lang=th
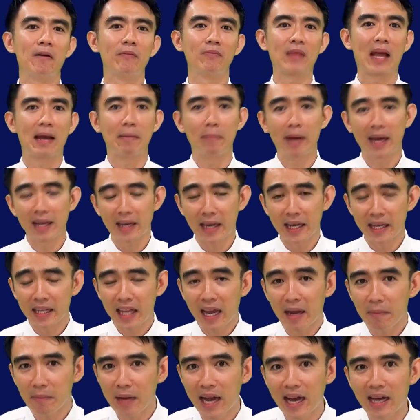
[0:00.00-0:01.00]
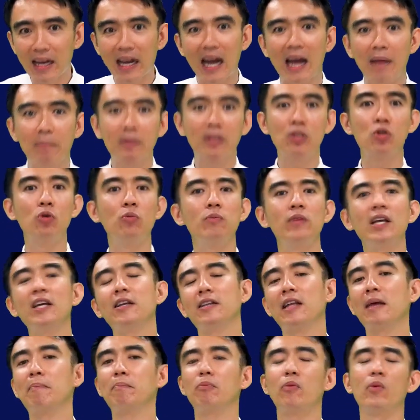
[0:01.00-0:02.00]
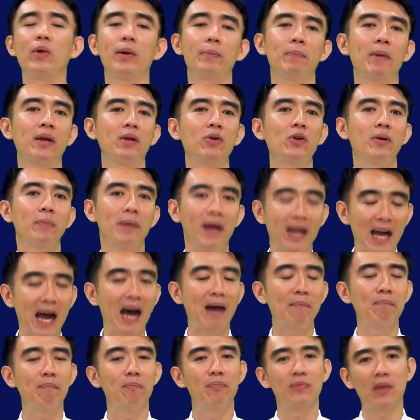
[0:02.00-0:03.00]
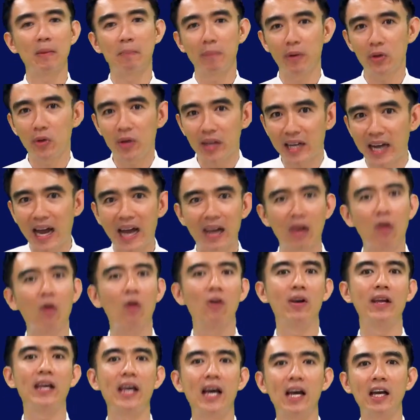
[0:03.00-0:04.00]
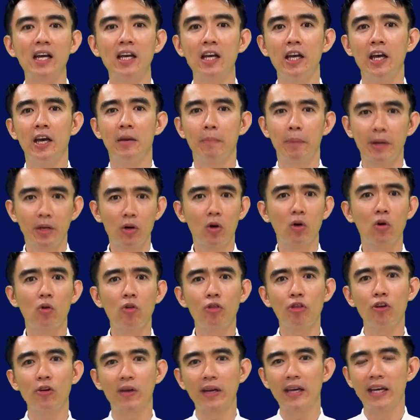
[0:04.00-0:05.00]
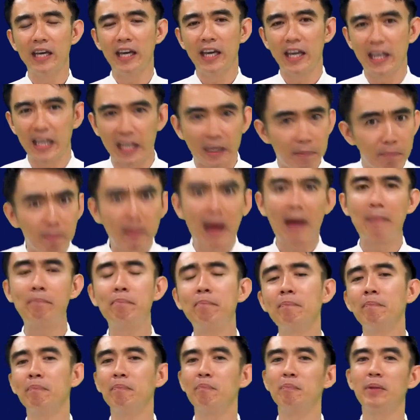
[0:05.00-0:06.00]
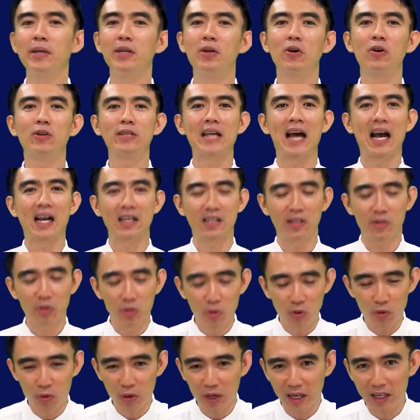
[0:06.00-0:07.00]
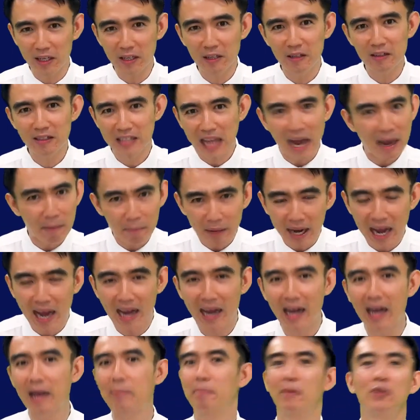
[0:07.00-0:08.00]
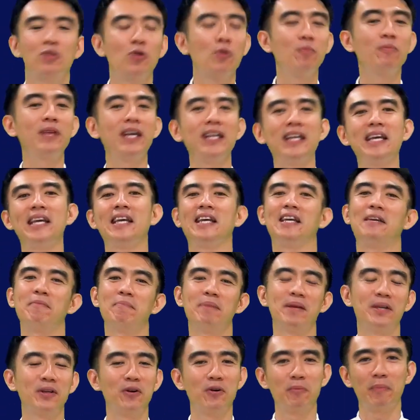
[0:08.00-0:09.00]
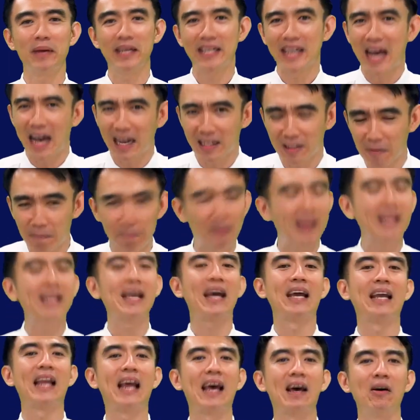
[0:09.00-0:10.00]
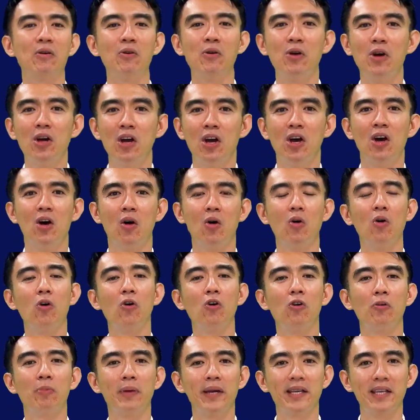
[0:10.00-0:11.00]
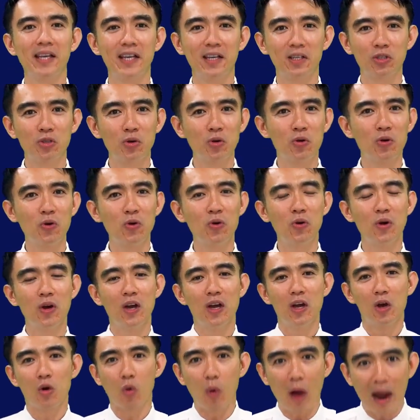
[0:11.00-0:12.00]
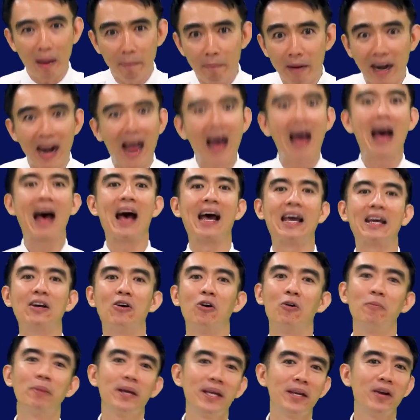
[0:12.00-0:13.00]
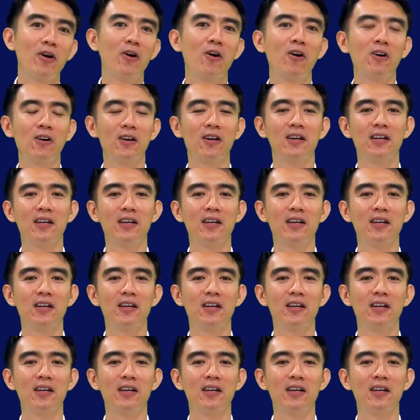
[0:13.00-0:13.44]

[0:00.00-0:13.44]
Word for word: แต่มาในท่ามกลางการประชุมที่เต็มไปด้วยพระคำเต็มไปด้วยการหล่อเลี้ยงพี่น้องรู้สึกอิ่มน้ำพี่น้องอยากจะอยู่ท่ามกลางการประชุมที่นี่พี่น้องไม่อยากจะไปไหนแล้วโอ้พระเยซูความกระหายของพี่น้อง